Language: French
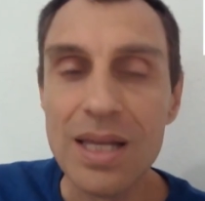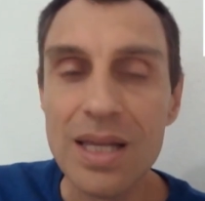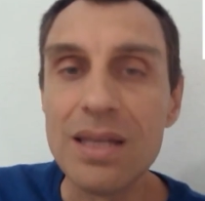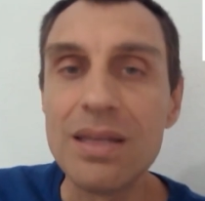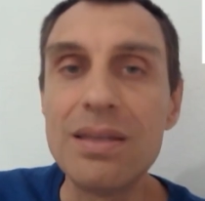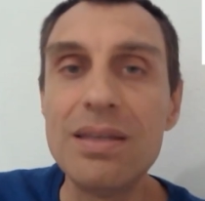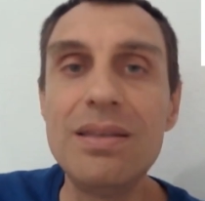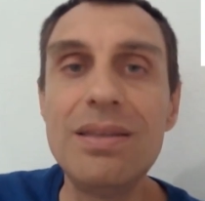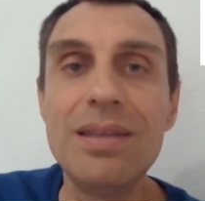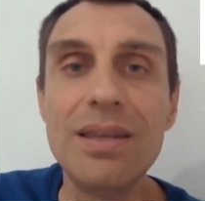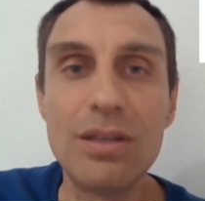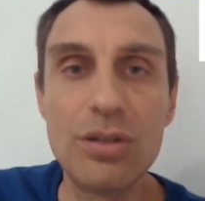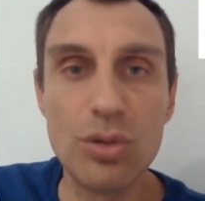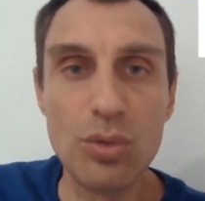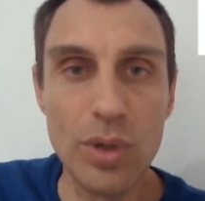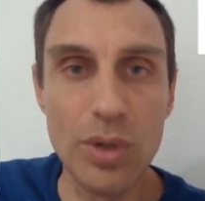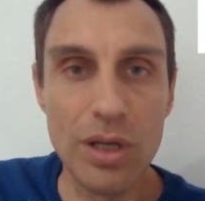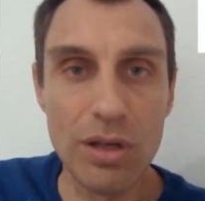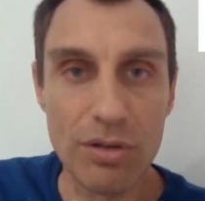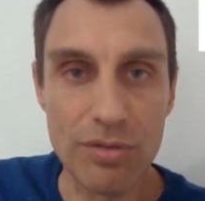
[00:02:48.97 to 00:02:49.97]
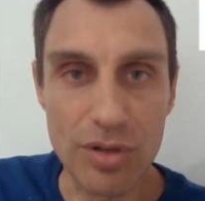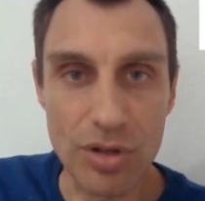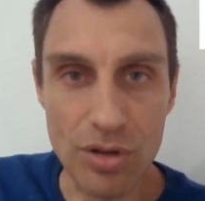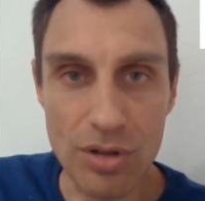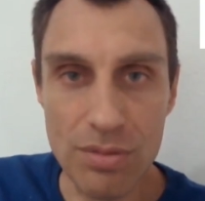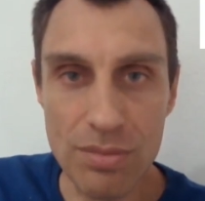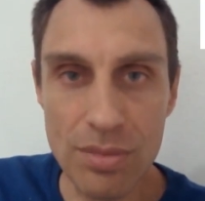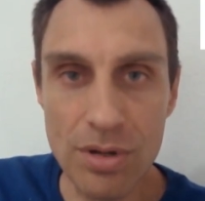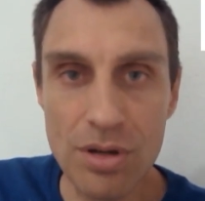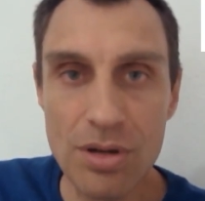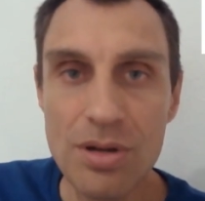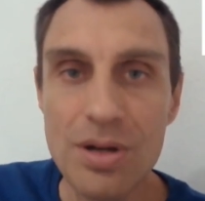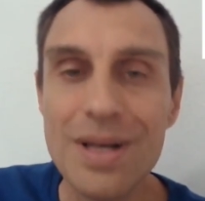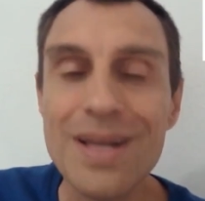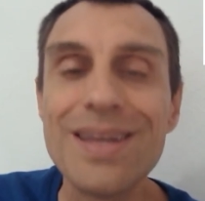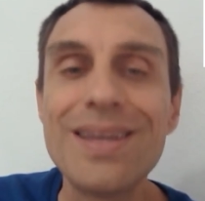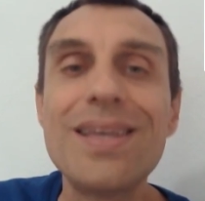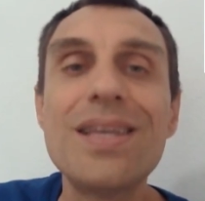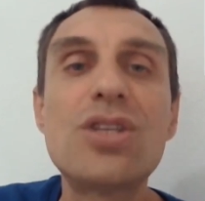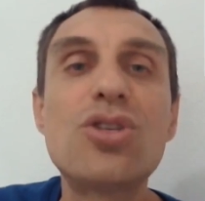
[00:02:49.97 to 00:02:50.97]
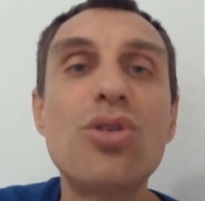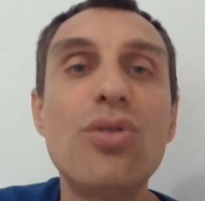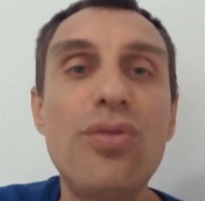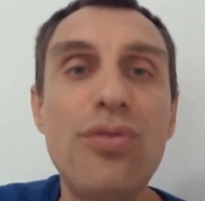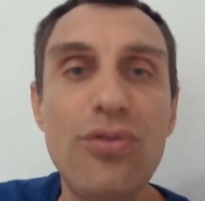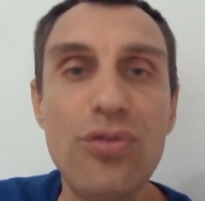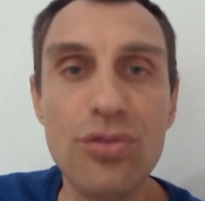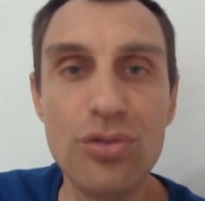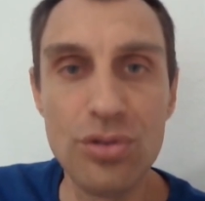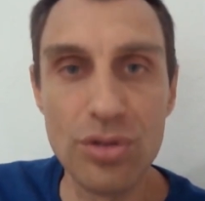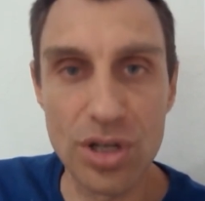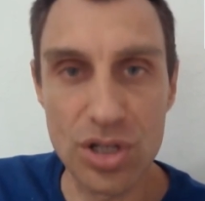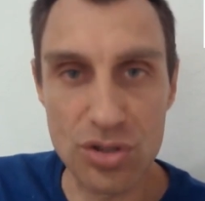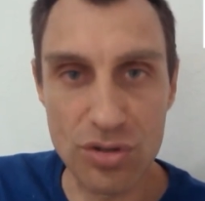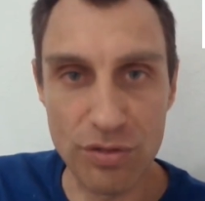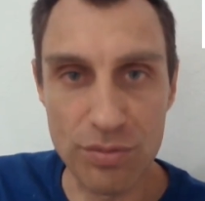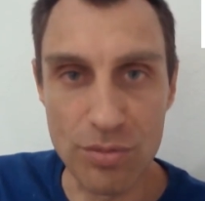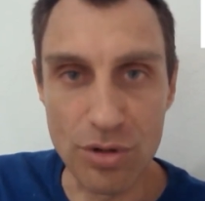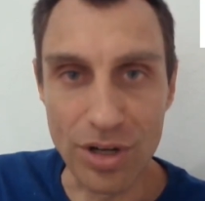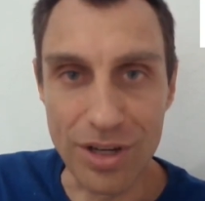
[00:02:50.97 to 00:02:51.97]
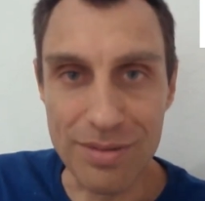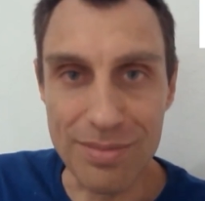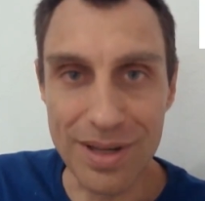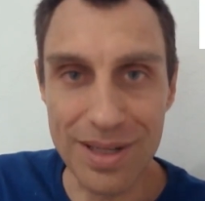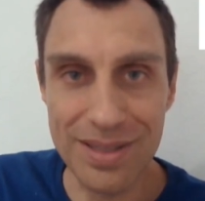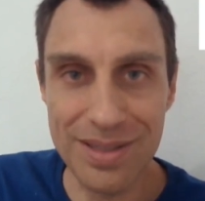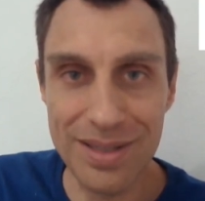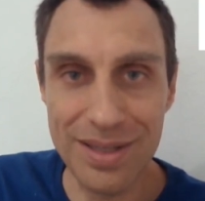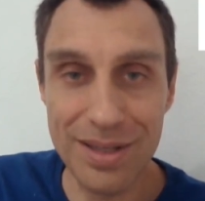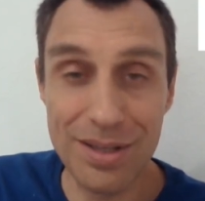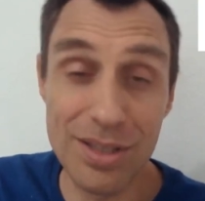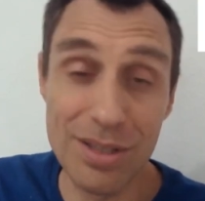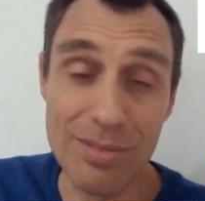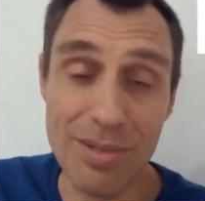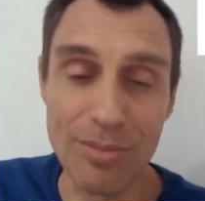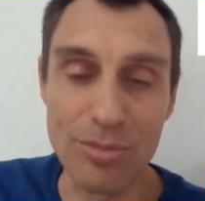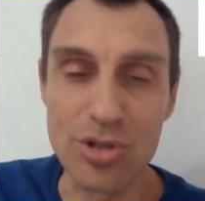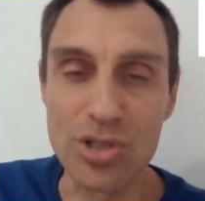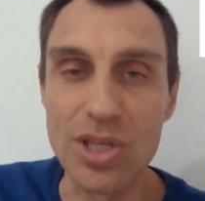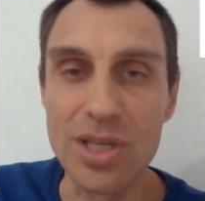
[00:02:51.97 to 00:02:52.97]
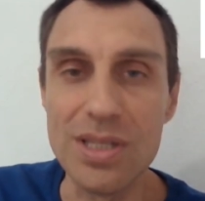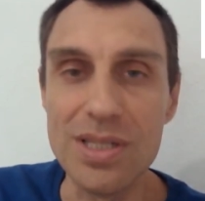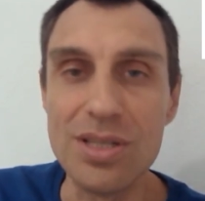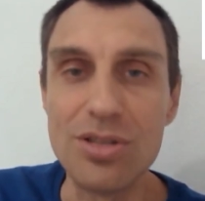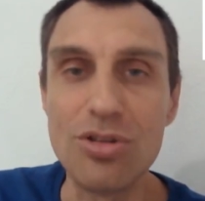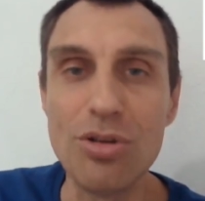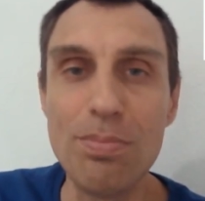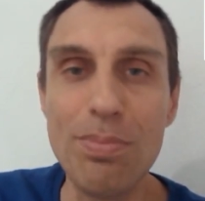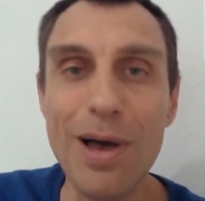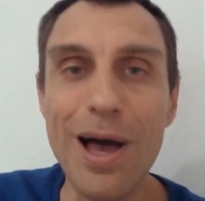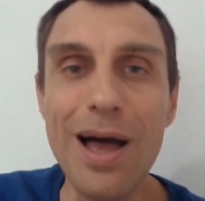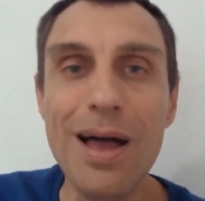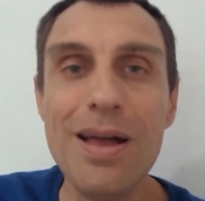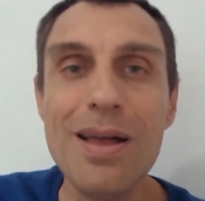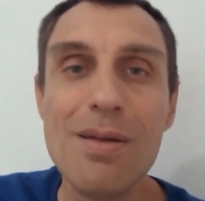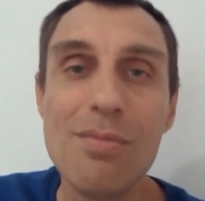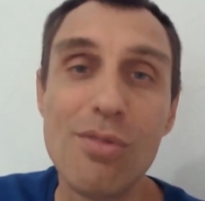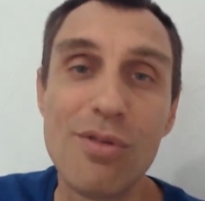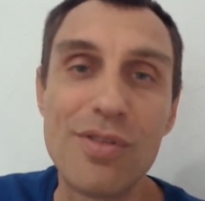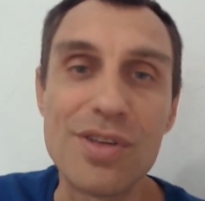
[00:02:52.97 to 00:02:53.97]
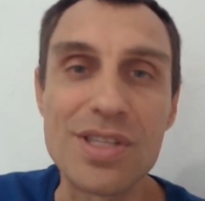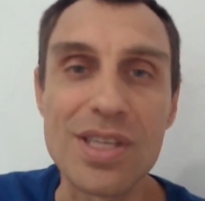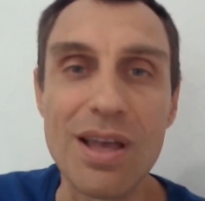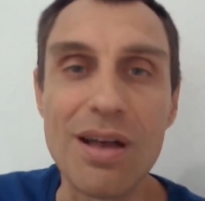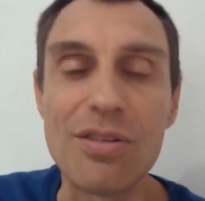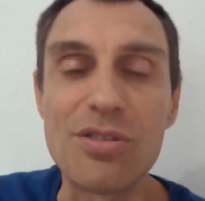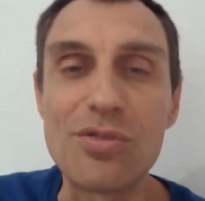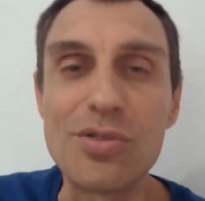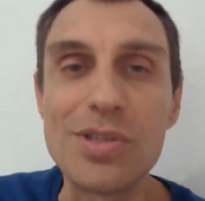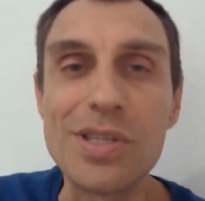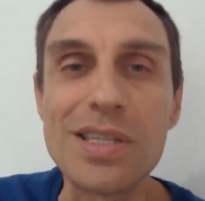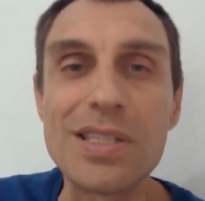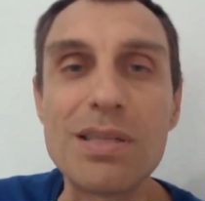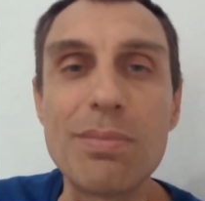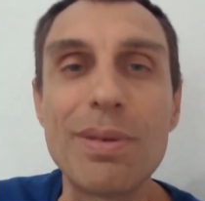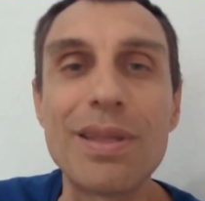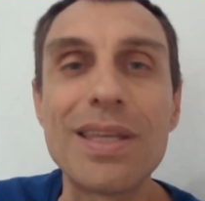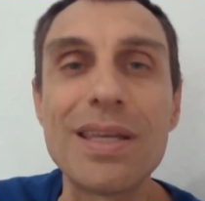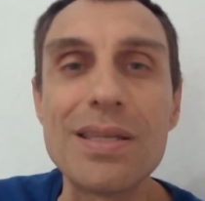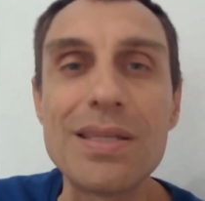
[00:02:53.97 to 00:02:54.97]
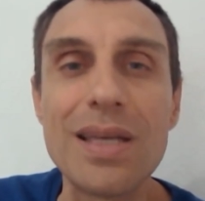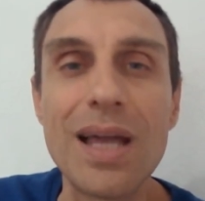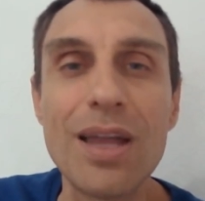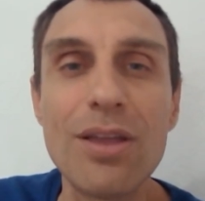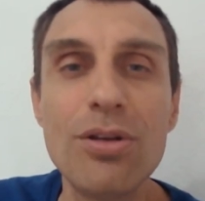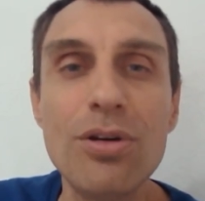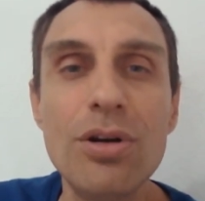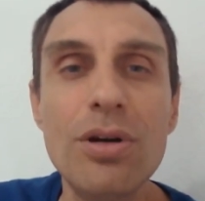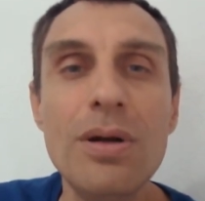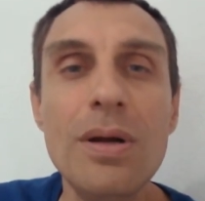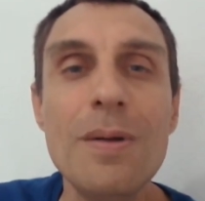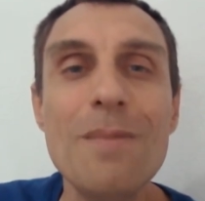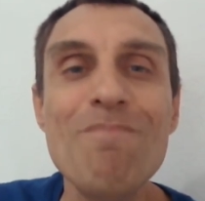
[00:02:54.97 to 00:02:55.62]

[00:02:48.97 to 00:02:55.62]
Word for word: qui détruit l'environnement, qui se fout du réchauffement climatique, il dit même que ça n'existe pas, enfin ça, je veux dire, c'est pas très sérieux.